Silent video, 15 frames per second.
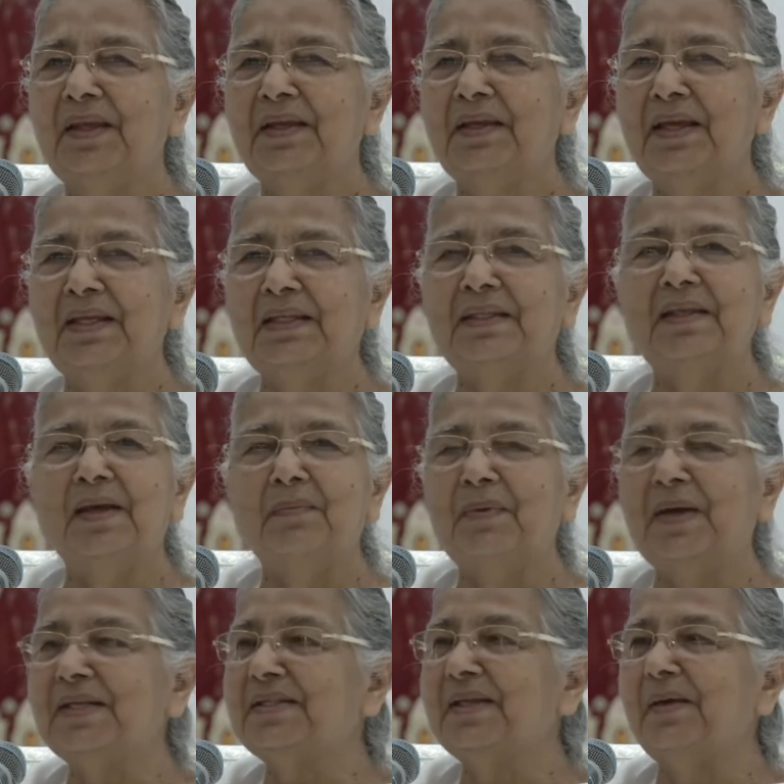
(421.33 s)
அந்த ஒரு
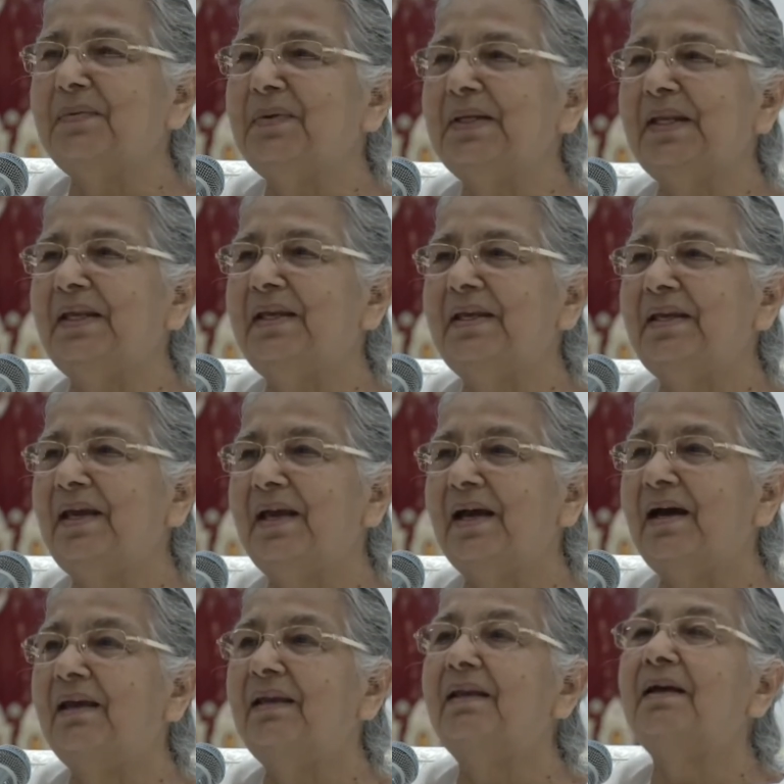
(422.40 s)
பில்டிங்கை கரெக்டாக
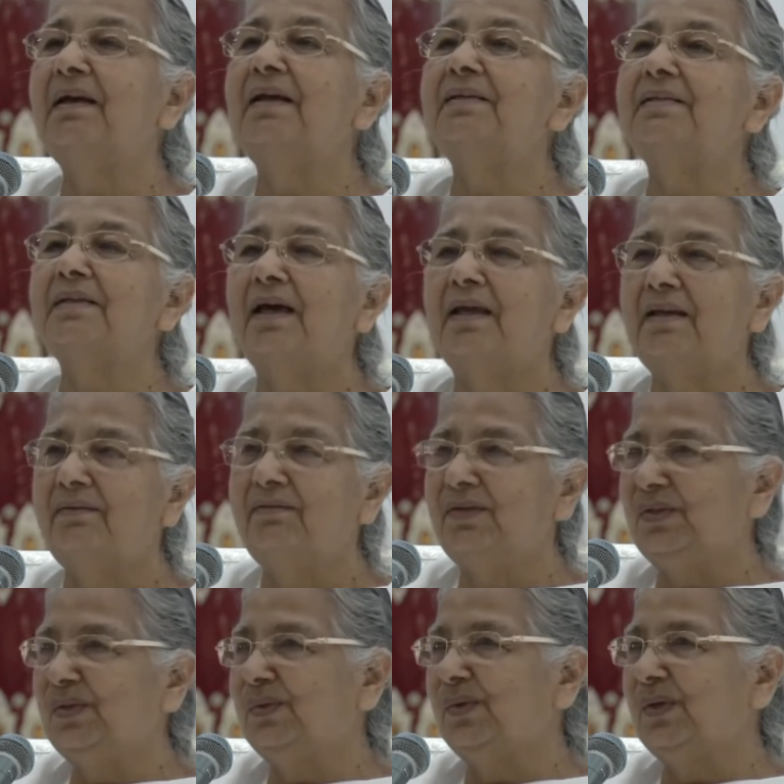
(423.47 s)
உருவாக்கக்கூடிய
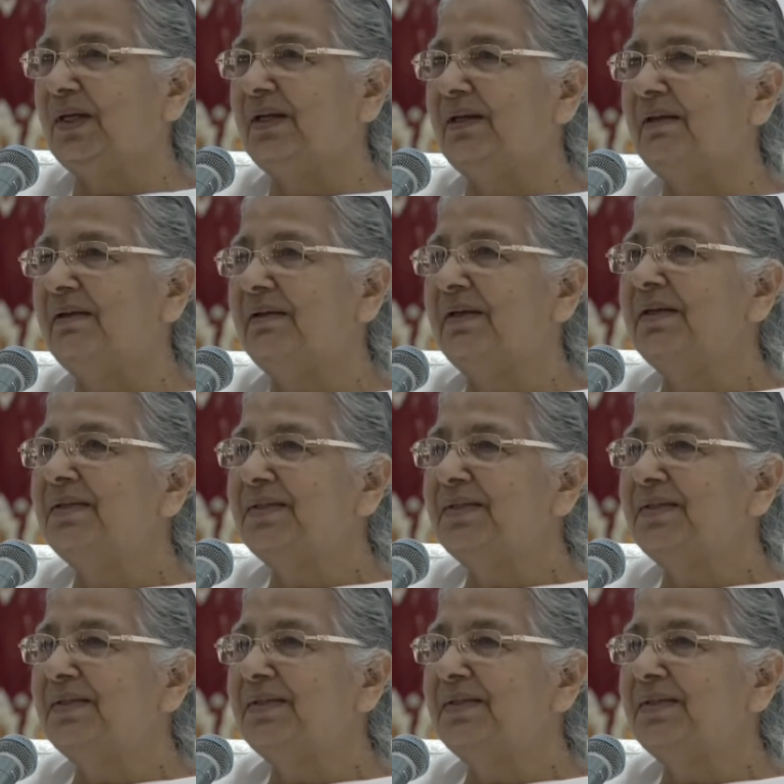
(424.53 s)
காரியம் நடந்தது